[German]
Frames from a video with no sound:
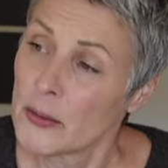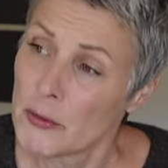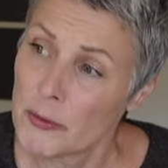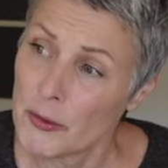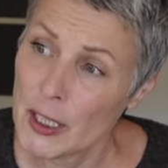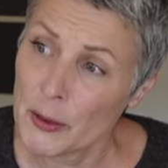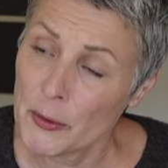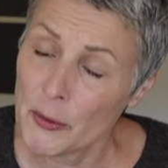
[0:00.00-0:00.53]

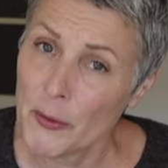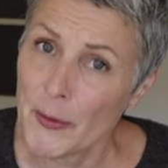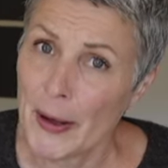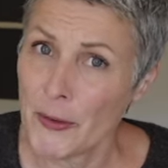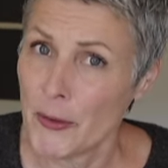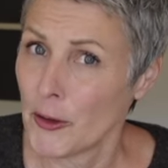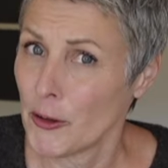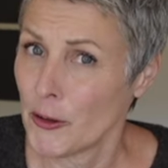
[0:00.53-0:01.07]

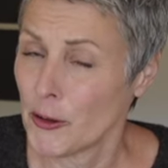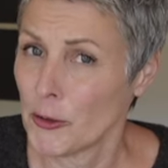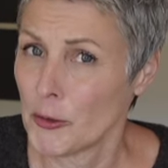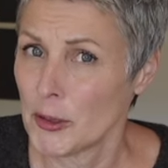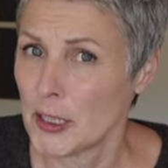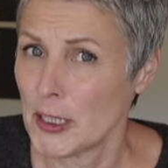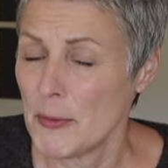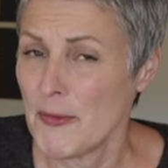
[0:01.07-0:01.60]
24
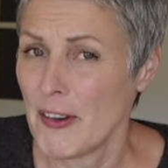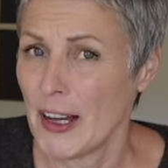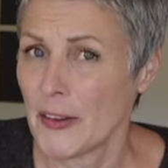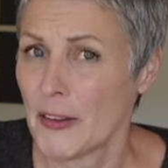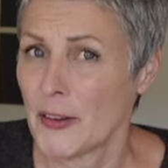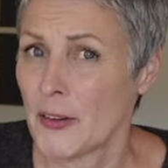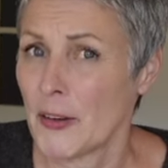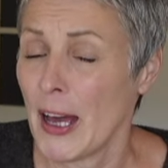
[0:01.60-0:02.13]
Stunden im
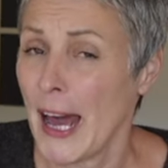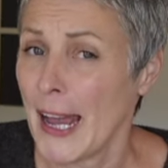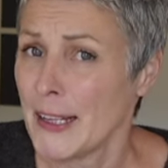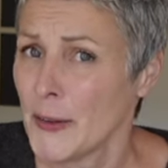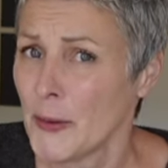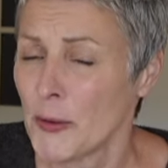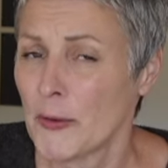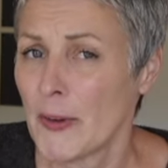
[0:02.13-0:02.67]
Wasser
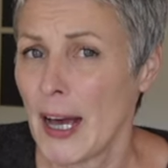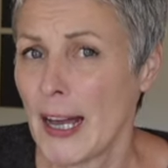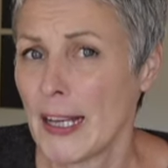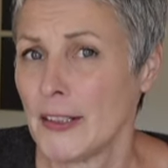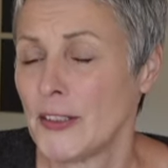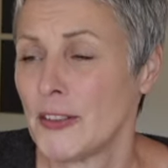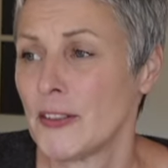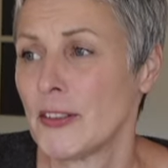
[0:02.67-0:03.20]

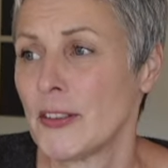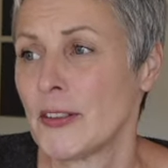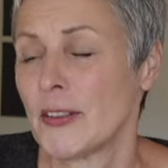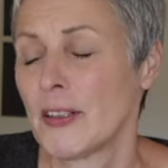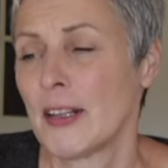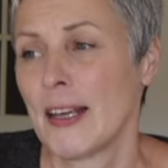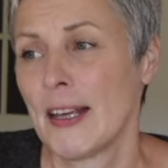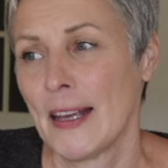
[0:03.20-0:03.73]
einzuweichen.
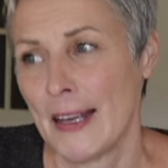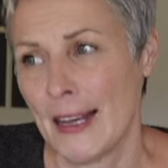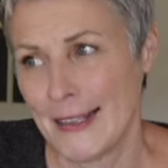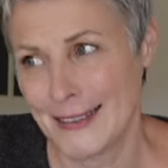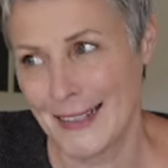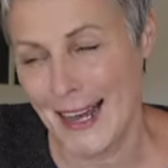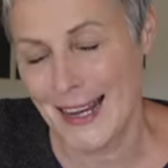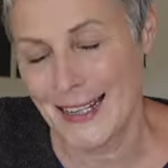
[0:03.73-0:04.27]

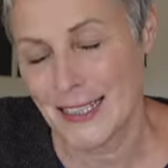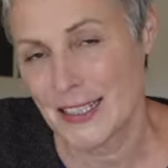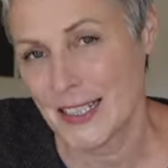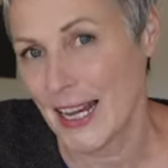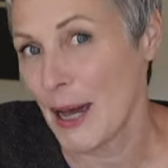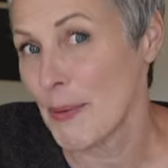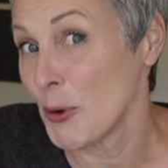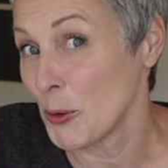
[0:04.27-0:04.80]
Es
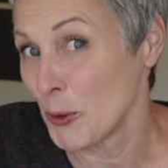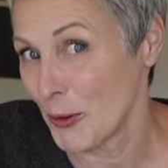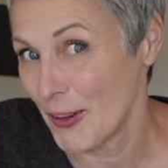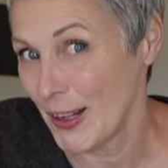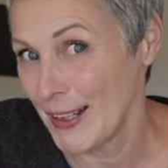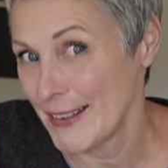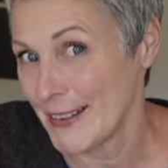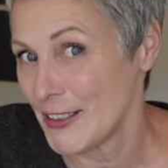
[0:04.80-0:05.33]
reichen aber
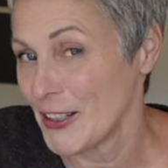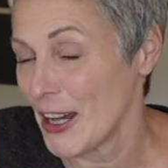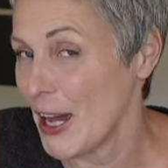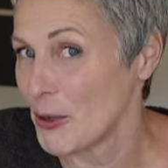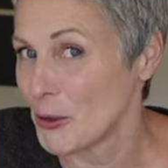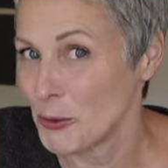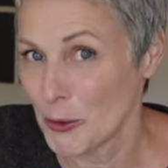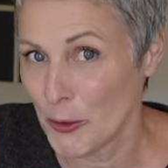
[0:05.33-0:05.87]
grundsätzlich
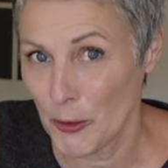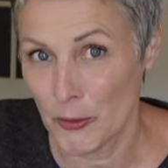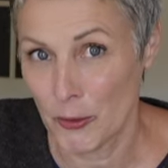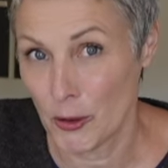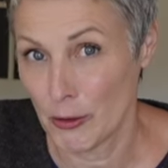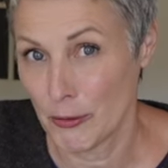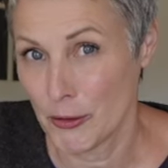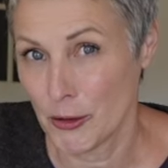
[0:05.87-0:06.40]
auch nur
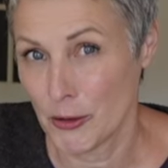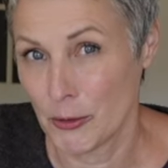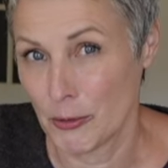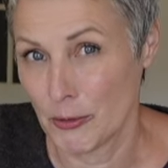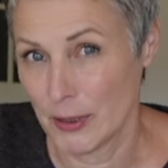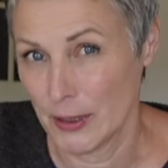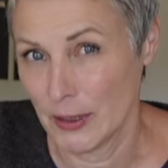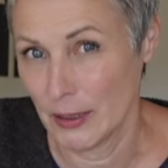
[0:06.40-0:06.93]
12
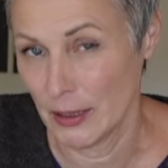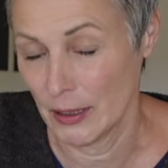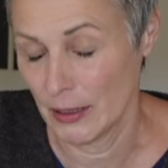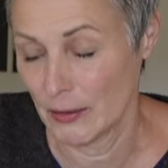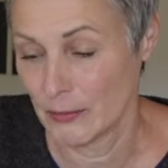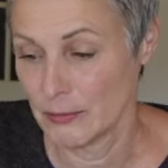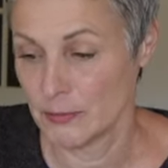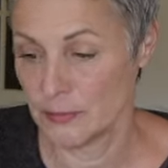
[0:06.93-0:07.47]
Stunden.
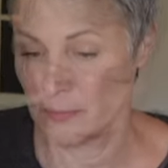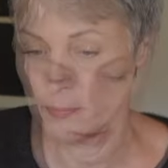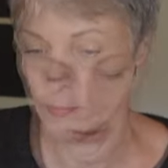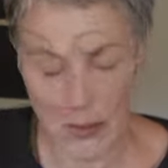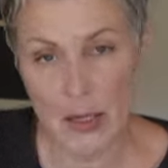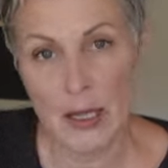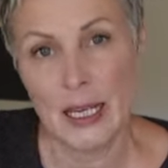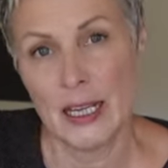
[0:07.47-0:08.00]

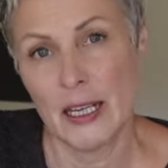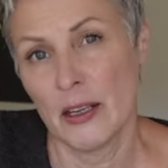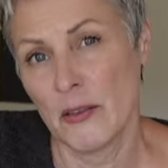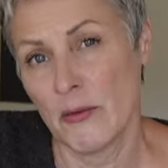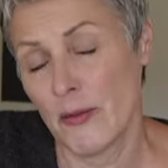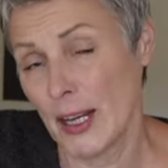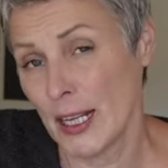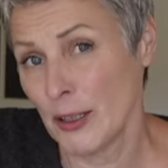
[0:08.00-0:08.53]

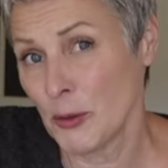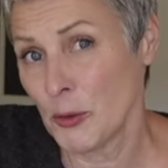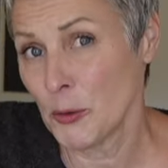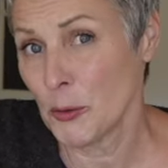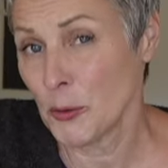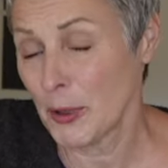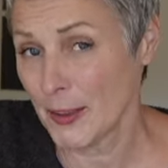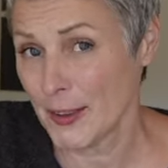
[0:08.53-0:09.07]
Wenn
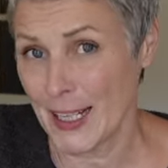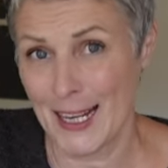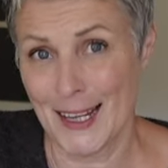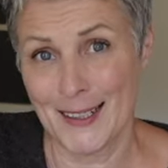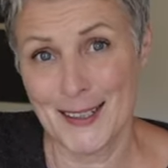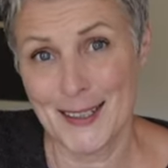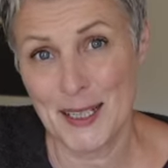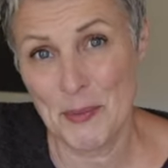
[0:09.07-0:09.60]
du das
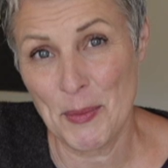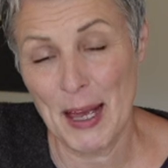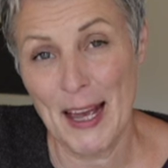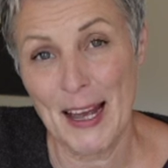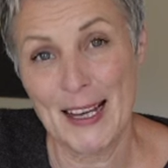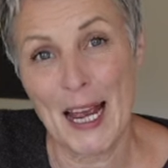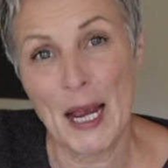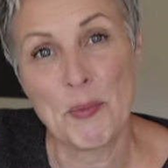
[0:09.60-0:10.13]
erste
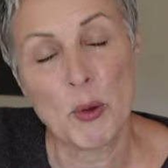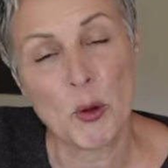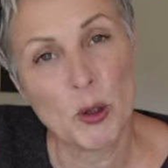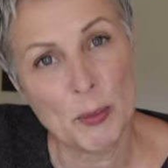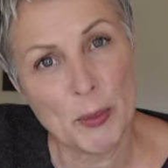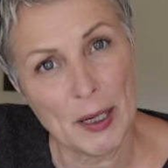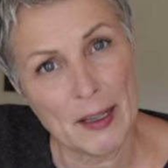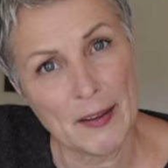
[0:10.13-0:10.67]
Mal ein
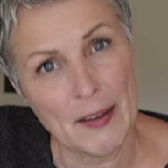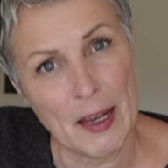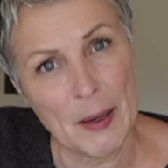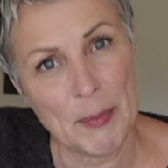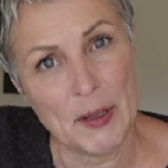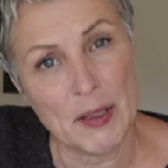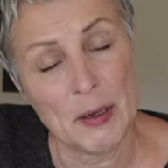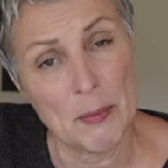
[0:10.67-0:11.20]

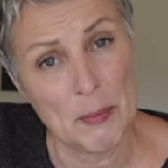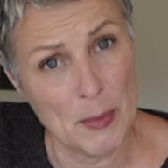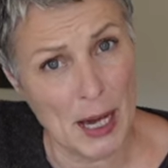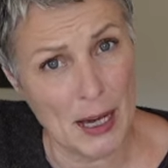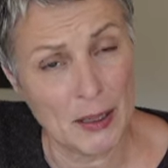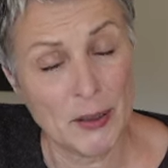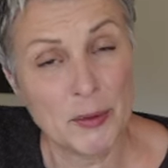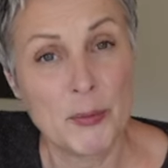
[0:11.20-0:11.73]
Pulprezept
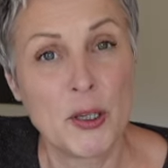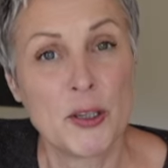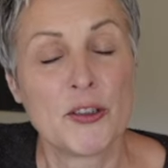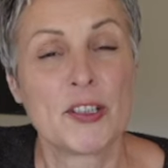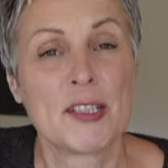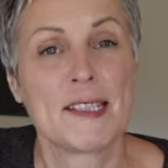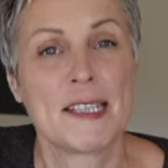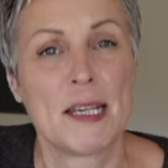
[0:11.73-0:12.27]
machen
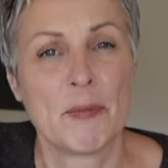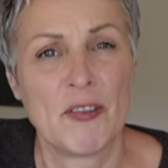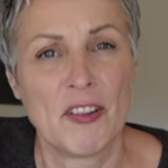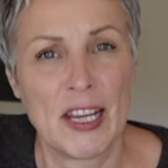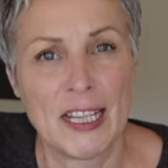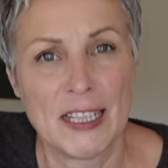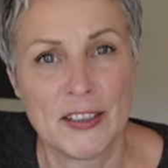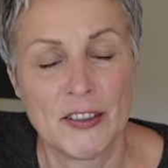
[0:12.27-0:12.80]
möchtest,
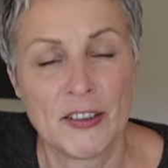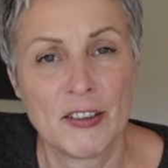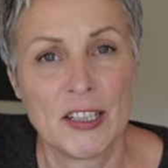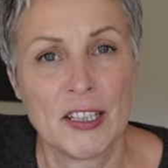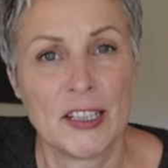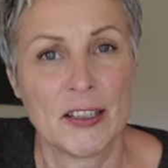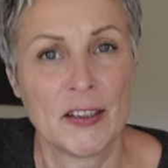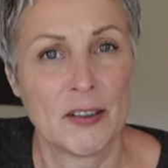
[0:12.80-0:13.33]
empfehle ich
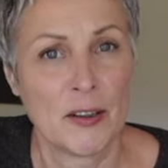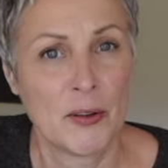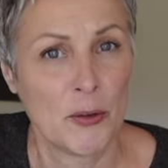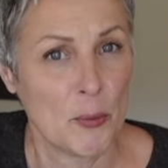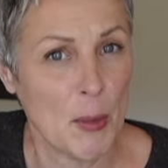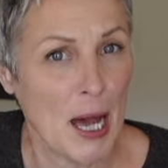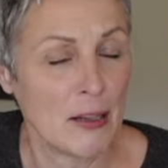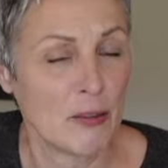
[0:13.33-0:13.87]
dir
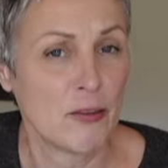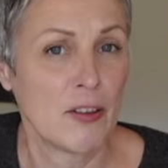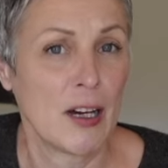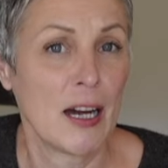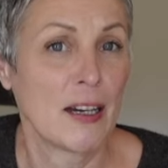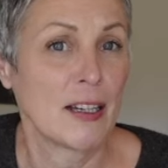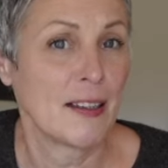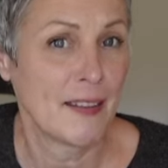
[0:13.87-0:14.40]
zum Anfang
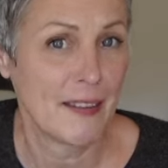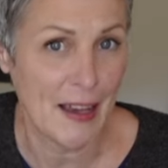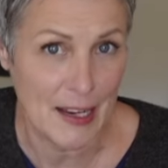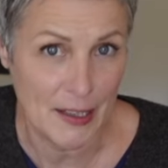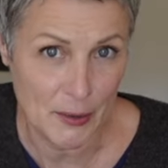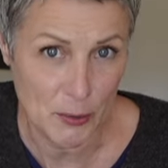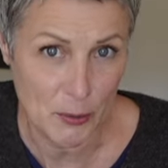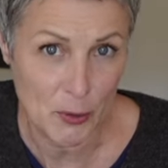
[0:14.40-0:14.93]
ein
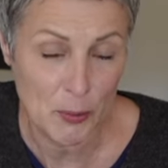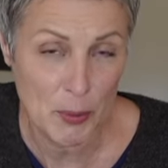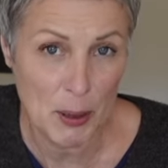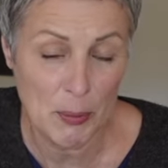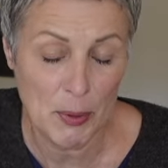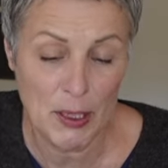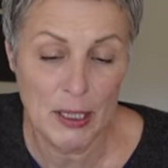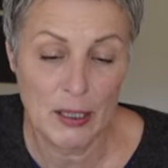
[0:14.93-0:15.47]

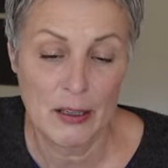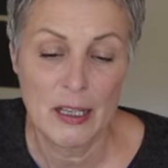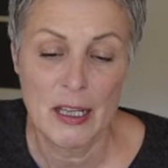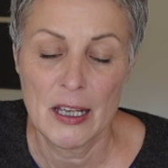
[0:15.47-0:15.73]
Zeitungspapier,